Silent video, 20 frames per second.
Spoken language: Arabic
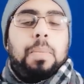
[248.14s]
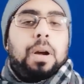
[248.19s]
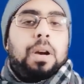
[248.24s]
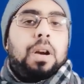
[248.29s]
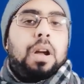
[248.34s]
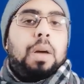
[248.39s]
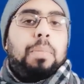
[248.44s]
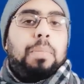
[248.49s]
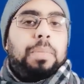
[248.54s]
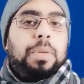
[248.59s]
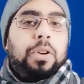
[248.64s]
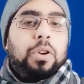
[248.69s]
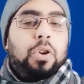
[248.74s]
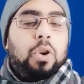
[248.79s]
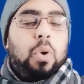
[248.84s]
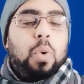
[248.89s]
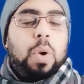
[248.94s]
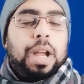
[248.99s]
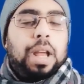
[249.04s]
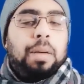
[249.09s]
بالرغم من إن
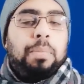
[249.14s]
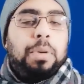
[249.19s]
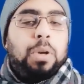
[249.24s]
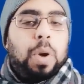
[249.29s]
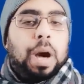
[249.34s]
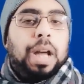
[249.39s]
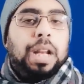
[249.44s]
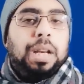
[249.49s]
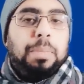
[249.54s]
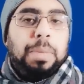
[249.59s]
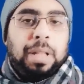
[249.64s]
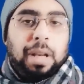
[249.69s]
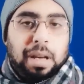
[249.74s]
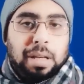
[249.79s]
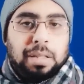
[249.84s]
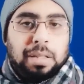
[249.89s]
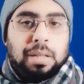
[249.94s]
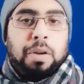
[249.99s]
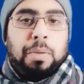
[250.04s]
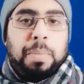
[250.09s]
هو كان بيعاني من
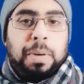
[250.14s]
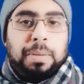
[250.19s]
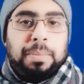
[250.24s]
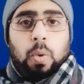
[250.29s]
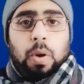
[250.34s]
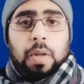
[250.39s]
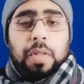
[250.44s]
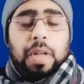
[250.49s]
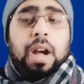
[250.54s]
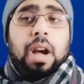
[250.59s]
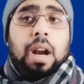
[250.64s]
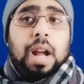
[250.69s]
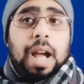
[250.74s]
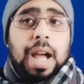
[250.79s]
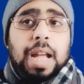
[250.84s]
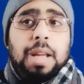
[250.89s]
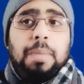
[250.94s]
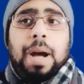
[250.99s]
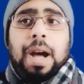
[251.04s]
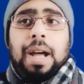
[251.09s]
الإصابة الإصابة وذكر
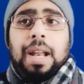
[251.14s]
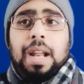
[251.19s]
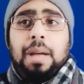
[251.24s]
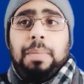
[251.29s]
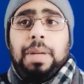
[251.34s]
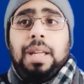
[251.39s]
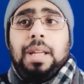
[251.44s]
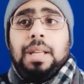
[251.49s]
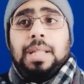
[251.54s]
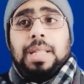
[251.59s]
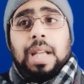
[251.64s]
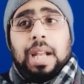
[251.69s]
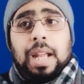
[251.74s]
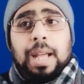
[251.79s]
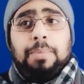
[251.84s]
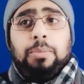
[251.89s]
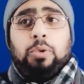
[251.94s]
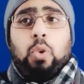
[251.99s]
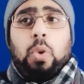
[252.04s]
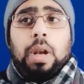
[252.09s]
هيبة عالمي
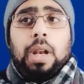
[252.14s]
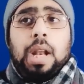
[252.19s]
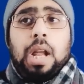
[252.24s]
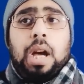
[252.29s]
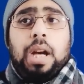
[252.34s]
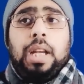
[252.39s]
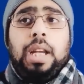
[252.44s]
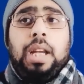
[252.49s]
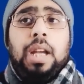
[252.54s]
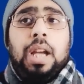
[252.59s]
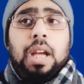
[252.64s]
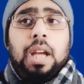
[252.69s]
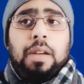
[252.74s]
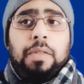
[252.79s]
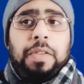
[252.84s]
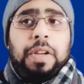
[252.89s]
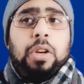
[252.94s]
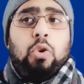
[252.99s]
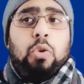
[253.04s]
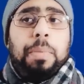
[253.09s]
سلامت والله
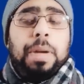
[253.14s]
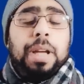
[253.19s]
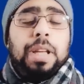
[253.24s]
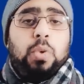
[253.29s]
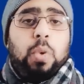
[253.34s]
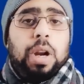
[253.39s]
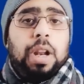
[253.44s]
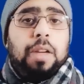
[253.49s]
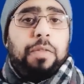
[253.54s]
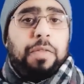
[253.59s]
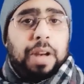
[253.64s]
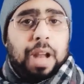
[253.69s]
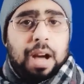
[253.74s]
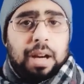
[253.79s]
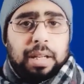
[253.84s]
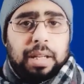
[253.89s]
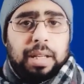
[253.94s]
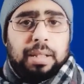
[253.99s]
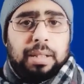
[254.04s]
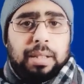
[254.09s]
في جوميز ولا في
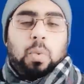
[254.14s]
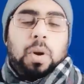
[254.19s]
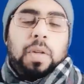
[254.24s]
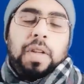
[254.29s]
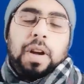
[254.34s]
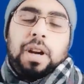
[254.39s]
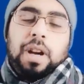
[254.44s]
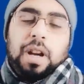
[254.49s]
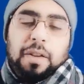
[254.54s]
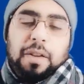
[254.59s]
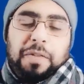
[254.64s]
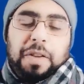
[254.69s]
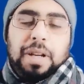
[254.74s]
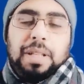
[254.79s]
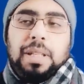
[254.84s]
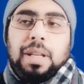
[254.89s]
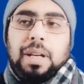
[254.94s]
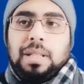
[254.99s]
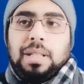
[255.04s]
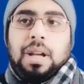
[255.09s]
العقيد وذكر
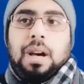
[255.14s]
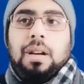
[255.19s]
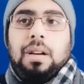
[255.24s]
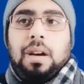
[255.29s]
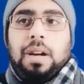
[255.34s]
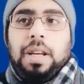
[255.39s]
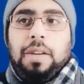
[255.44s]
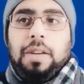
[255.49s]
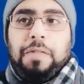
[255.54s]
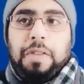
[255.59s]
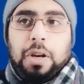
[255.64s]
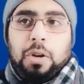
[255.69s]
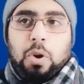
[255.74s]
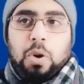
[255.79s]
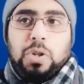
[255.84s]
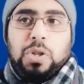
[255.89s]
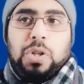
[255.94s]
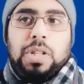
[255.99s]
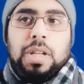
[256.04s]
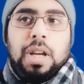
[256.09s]
فيصل الزهراني في
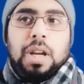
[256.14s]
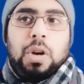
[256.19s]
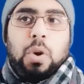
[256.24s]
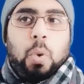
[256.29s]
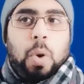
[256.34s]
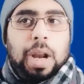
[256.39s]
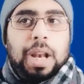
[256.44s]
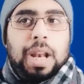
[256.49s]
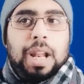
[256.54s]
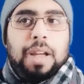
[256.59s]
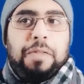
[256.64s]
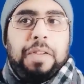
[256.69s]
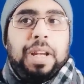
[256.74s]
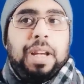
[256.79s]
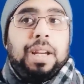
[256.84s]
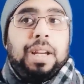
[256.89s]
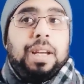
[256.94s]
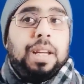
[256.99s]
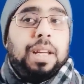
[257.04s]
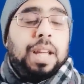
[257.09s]
جروس ولا
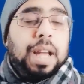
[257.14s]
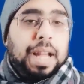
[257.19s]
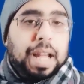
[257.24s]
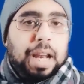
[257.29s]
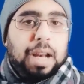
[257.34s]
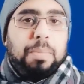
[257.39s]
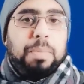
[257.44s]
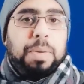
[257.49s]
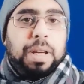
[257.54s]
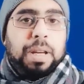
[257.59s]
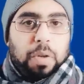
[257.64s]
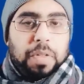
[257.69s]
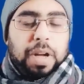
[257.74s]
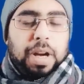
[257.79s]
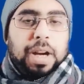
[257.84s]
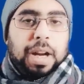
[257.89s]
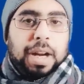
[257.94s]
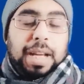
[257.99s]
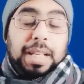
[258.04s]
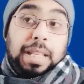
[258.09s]
فيك يا قلبي
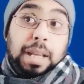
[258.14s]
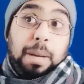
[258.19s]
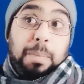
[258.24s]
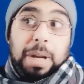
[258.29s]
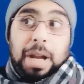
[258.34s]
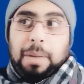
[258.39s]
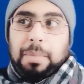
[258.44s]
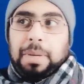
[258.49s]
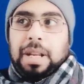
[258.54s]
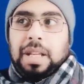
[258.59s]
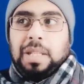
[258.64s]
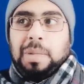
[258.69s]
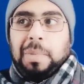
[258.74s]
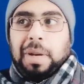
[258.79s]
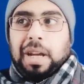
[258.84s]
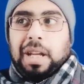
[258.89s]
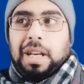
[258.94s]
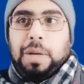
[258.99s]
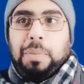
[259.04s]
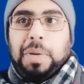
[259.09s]
وذكر حساب يحمل
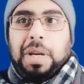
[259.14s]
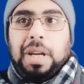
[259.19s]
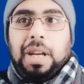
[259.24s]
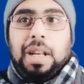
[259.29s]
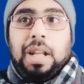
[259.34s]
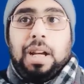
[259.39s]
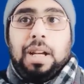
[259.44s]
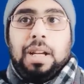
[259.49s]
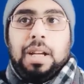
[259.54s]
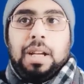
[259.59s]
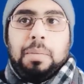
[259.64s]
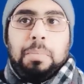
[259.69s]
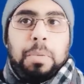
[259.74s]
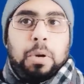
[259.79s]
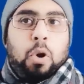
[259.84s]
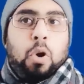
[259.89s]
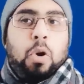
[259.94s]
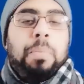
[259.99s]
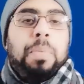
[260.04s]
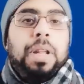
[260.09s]
اسم غريب كده
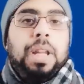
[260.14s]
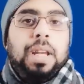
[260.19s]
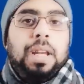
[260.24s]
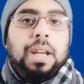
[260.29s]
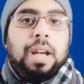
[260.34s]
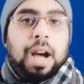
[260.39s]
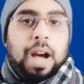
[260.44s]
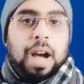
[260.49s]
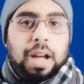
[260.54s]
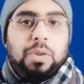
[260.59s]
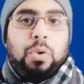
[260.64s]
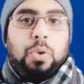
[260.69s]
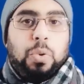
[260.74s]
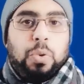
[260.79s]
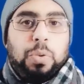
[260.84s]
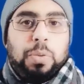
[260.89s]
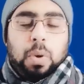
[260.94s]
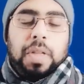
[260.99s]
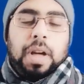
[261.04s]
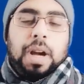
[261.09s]
بعمري عنه
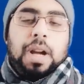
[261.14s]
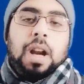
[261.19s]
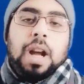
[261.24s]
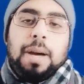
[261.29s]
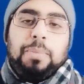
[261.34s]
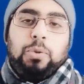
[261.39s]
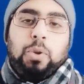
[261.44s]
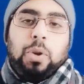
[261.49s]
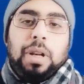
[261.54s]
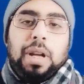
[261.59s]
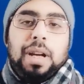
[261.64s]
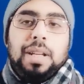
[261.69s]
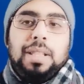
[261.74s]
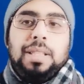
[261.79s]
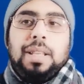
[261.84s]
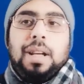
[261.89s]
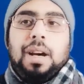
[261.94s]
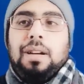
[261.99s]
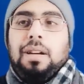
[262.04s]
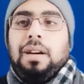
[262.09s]
وذكر عبد الله
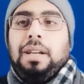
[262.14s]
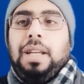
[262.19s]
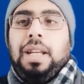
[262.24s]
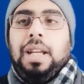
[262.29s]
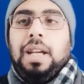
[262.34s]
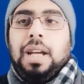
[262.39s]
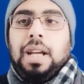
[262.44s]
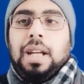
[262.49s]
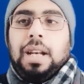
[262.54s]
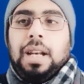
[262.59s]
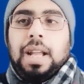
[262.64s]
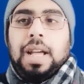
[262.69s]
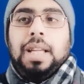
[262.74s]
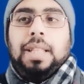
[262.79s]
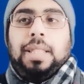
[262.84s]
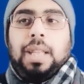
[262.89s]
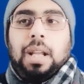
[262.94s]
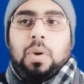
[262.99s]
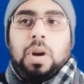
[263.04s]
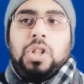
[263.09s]
الزهراني
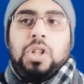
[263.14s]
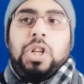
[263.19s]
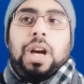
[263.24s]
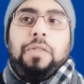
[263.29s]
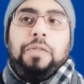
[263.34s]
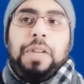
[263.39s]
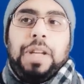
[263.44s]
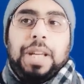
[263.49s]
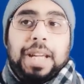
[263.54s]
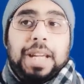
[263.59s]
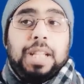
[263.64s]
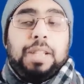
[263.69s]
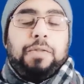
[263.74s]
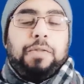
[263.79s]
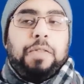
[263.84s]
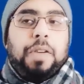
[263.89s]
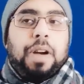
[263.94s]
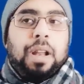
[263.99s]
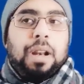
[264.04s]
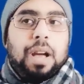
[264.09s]
ليت الوجع في
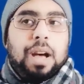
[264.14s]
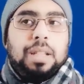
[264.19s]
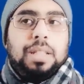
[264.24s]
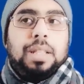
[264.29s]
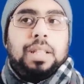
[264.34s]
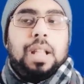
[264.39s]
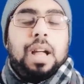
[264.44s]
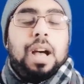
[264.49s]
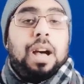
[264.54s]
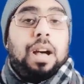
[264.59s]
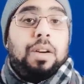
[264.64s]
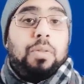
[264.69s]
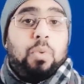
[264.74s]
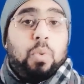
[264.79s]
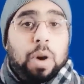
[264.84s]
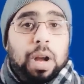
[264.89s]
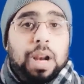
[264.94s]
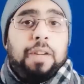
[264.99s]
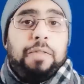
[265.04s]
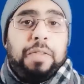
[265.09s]
كتف الأصلع
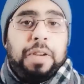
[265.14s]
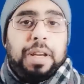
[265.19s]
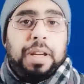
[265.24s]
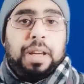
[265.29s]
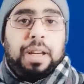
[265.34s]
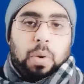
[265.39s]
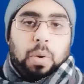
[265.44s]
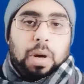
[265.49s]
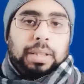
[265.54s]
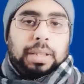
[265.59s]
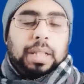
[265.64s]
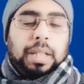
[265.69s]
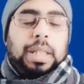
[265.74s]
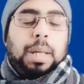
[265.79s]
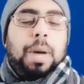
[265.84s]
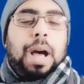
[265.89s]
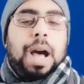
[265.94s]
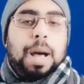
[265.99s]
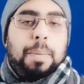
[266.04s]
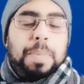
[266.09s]
ولا فيك
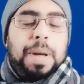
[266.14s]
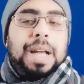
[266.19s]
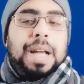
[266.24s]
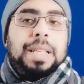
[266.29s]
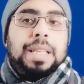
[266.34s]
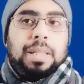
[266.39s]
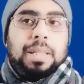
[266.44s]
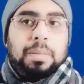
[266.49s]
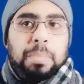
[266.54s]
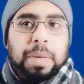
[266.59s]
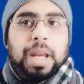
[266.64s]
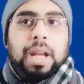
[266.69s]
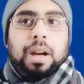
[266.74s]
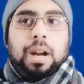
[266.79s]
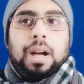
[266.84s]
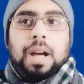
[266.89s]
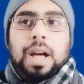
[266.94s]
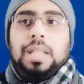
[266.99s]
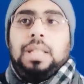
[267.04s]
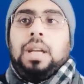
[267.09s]
واختتم عباس
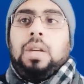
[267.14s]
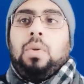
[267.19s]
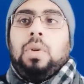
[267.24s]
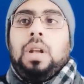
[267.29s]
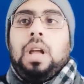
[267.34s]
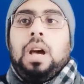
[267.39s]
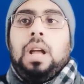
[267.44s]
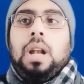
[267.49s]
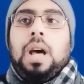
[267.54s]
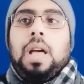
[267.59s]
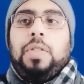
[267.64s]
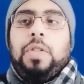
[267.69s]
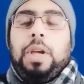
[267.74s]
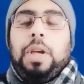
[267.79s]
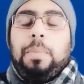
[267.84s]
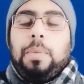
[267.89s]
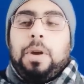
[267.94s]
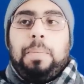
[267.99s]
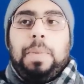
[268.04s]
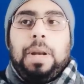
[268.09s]
ميرا أسأل الله
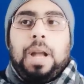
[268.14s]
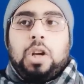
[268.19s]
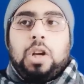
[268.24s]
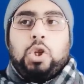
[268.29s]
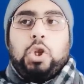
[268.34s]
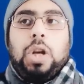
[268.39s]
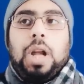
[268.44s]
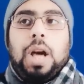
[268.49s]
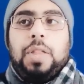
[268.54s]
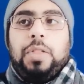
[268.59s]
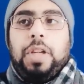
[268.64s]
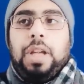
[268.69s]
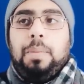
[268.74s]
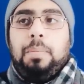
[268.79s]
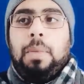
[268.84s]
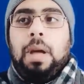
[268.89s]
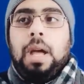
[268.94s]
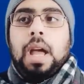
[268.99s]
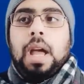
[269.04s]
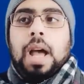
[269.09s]
العظيم رب العرش
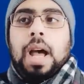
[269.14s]
العظيم